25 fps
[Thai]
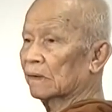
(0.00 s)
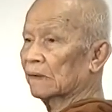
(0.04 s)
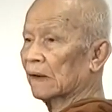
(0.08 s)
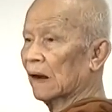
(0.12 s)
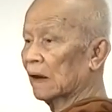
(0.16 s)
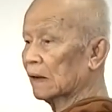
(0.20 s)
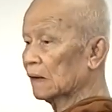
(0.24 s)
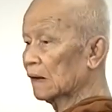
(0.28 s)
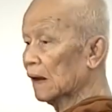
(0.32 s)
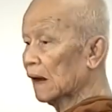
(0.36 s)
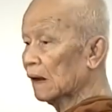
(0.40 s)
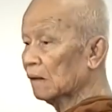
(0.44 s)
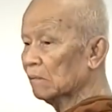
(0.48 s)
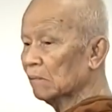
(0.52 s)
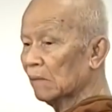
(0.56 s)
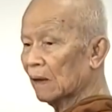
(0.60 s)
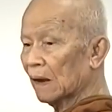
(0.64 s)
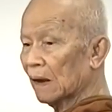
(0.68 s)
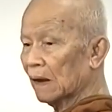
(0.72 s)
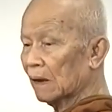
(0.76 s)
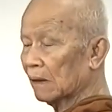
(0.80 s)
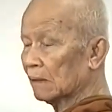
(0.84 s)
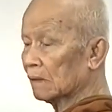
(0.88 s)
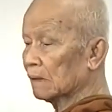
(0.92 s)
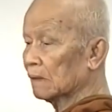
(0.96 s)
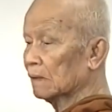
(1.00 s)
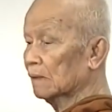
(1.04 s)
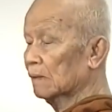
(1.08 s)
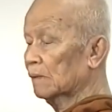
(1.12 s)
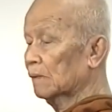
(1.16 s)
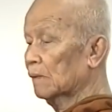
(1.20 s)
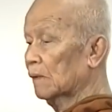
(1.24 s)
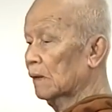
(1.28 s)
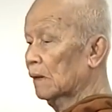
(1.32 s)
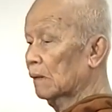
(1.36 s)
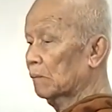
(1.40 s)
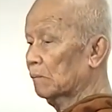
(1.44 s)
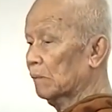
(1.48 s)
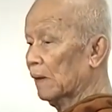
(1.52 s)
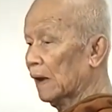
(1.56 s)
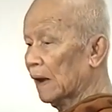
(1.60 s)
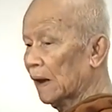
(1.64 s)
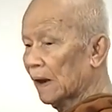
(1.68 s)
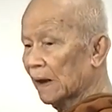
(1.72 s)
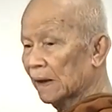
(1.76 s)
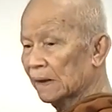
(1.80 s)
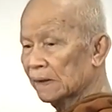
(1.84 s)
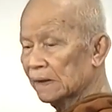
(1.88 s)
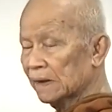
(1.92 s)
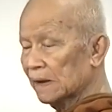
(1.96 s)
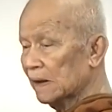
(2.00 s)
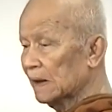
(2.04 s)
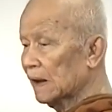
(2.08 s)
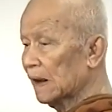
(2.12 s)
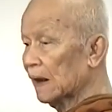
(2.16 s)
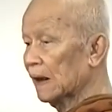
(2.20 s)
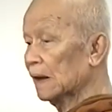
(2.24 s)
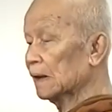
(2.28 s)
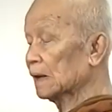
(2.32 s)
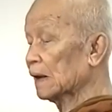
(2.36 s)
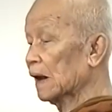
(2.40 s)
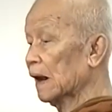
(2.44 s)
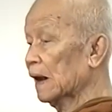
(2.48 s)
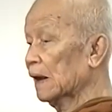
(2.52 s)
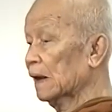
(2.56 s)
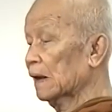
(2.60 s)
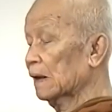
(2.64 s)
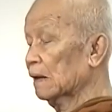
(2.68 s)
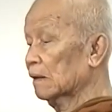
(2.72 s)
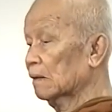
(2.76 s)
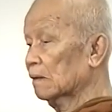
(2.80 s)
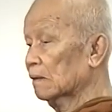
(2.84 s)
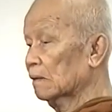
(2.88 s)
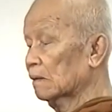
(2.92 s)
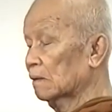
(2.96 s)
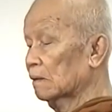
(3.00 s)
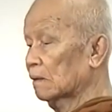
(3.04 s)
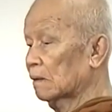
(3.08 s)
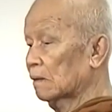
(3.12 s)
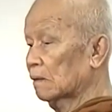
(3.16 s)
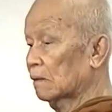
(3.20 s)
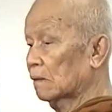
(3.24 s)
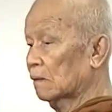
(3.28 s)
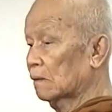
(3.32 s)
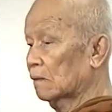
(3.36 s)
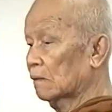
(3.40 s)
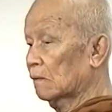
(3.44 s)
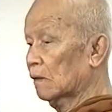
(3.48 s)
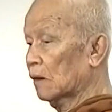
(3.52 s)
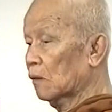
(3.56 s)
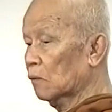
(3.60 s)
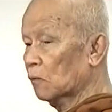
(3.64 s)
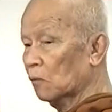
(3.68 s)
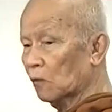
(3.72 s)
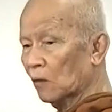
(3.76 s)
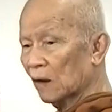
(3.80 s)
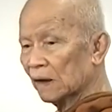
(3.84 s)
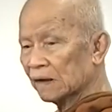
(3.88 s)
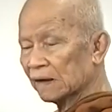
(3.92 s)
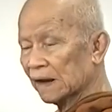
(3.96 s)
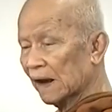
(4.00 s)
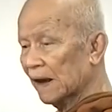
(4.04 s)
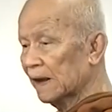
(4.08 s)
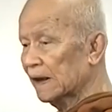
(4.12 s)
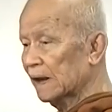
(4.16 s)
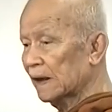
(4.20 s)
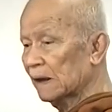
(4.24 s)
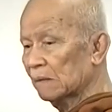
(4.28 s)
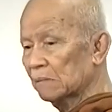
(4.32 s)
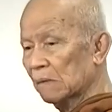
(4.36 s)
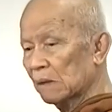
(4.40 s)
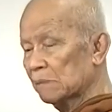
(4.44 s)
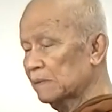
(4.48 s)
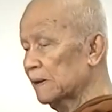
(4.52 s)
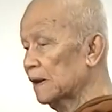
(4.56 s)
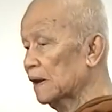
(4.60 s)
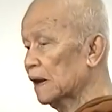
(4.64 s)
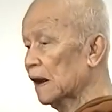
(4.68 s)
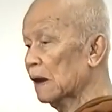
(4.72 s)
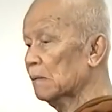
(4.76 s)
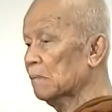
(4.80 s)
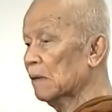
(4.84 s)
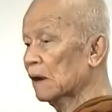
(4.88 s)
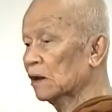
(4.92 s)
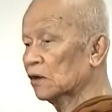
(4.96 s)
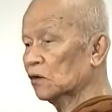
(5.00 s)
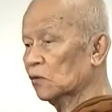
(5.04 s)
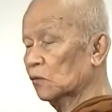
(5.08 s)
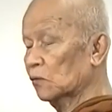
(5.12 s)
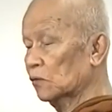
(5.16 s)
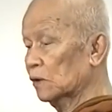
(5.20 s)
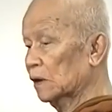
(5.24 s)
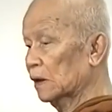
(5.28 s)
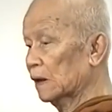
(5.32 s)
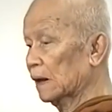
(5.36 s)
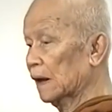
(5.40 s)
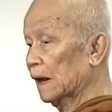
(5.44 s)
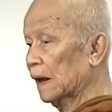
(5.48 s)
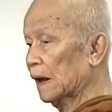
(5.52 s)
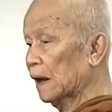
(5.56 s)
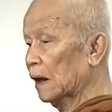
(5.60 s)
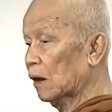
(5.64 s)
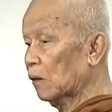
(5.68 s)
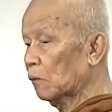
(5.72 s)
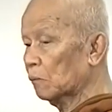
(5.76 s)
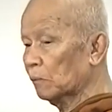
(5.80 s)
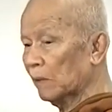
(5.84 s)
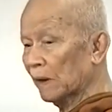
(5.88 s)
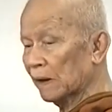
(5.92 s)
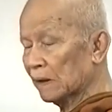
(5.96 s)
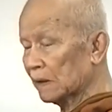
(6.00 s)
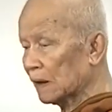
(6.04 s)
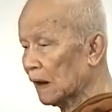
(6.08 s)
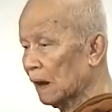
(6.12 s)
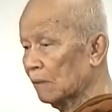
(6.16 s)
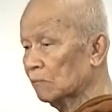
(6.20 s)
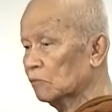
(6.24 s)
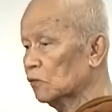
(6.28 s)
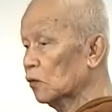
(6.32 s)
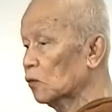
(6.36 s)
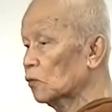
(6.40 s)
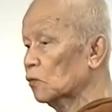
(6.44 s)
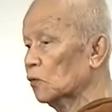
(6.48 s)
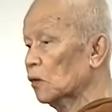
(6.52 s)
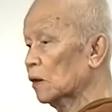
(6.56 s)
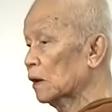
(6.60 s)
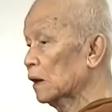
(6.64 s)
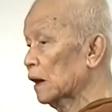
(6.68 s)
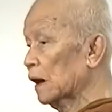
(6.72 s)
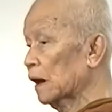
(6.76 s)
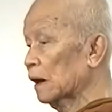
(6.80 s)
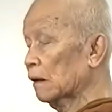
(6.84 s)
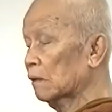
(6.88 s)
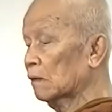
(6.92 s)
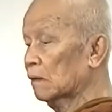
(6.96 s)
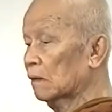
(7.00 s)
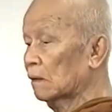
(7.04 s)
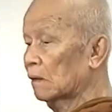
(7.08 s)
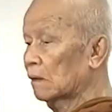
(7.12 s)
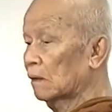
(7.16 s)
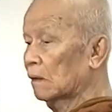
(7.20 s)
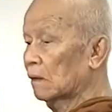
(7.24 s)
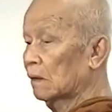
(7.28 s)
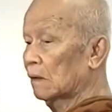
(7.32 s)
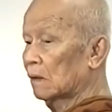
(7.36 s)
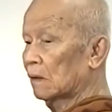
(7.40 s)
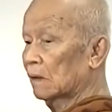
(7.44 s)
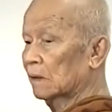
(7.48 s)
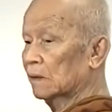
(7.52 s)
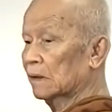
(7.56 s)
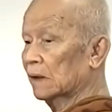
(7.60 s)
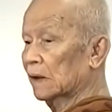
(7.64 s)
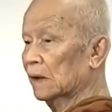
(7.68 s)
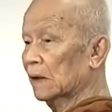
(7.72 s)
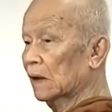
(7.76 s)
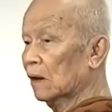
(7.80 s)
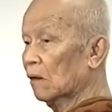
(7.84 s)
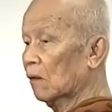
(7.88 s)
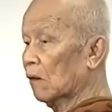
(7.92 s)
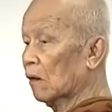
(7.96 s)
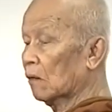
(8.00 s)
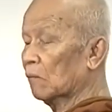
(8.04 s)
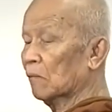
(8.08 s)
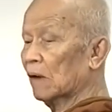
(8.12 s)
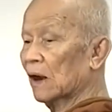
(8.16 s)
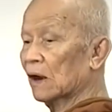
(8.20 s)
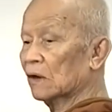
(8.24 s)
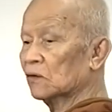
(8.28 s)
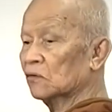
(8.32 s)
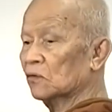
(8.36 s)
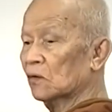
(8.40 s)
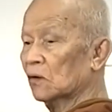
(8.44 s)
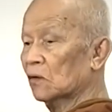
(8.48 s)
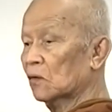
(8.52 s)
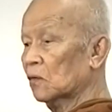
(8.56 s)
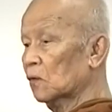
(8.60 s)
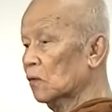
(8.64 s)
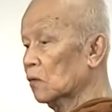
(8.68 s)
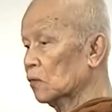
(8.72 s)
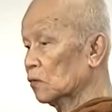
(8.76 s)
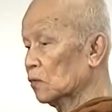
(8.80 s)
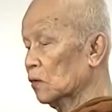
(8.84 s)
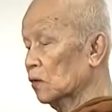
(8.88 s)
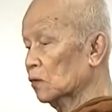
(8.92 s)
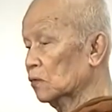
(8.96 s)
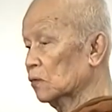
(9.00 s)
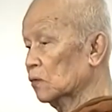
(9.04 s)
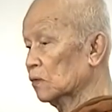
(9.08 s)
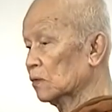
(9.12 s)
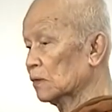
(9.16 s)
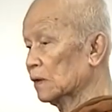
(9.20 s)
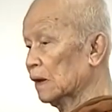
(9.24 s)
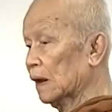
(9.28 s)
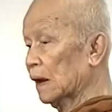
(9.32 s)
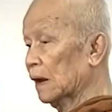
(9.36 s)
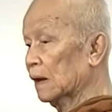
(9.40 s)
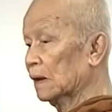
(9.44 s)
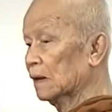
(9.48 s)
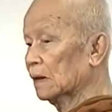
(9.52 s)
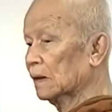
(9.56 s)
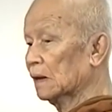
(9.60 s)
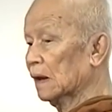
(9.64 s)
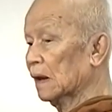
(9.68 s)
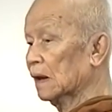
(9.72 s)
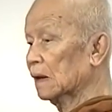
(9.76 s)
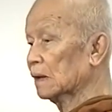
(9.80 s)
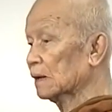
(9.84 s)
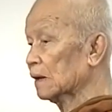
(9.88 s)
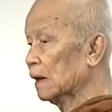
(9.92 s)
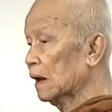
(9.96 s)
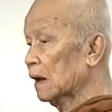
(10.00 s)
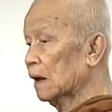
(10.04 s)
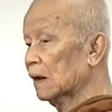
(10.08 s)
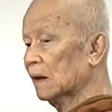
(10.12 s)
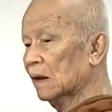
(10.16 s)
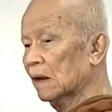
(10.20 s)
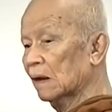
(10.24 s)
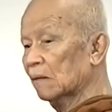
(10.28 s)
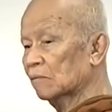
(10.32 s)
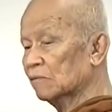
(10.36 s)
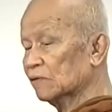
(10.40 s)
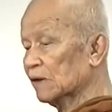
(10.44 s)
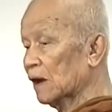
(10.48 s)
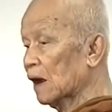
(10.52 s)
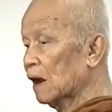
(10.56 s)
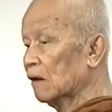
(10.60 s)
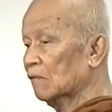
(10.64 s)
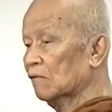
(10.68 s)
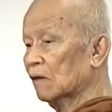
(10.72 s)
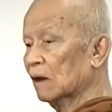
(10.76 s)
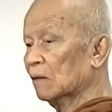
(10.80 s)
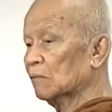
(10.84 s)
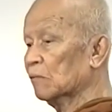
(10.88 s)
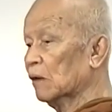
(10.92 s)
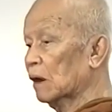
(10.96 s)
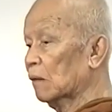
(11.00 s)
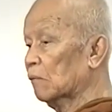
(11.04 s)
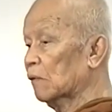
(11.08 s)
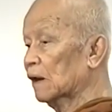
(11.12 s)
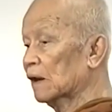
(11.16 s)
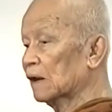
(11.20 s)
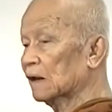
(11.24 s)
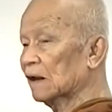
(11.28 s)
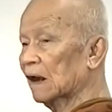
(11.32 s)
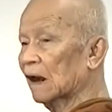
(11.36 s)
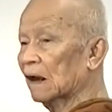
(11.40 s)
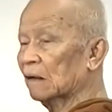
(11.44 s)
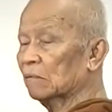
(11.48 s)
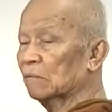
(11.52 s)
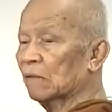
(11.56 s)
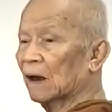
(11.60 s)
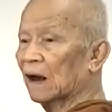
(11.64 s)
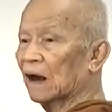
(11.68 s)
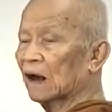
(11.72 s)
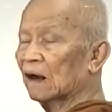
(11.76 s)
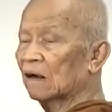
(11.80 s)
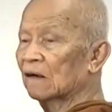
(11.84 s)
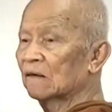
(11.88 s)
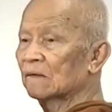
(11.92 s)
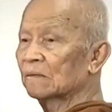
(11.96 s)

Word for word: จากนั้นมาเป็นที่แน่ใจว่าหัวใจนี้ไม่มีอะไรบรรจุอีกแล้วเป็นธรรมล้วนๆแล้วจึงได้ออกมาช่วยโลกช่วยสงสารตั้งแต่เริ่มสร้างวัดป่าบรรดามา